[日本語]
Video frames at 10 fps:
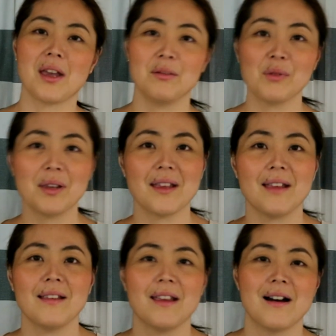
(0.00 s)
抜け
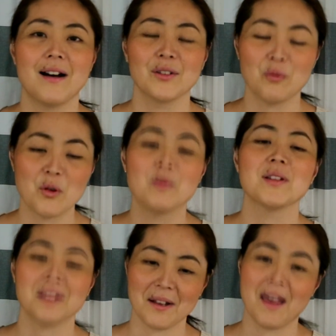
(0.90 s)
てんねやと思いま
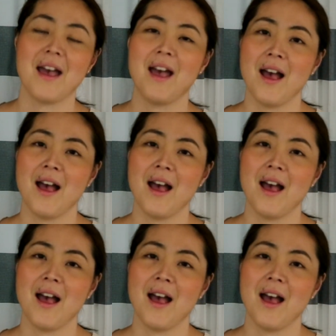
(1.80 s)
したね。